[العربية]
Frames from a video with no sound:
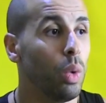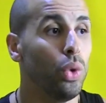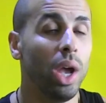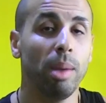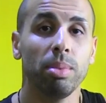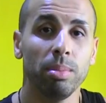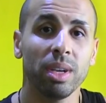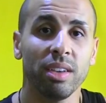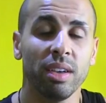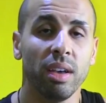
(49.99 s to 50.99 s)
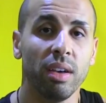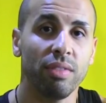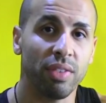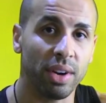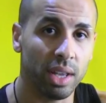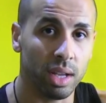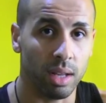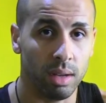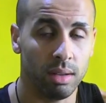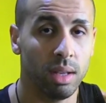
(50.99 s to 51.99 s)
ويحببك في
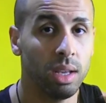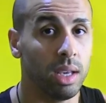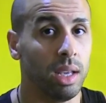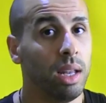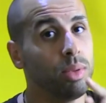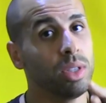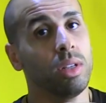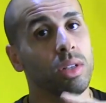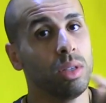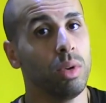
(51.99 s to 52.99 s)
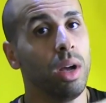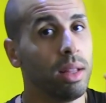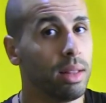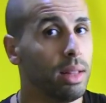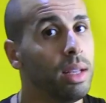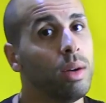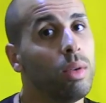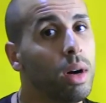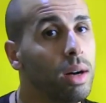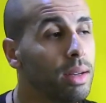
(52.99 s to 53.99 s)
الرياضه الا مشيتي لشي واحد اللي
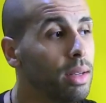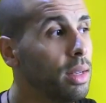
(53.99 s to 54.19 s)
هو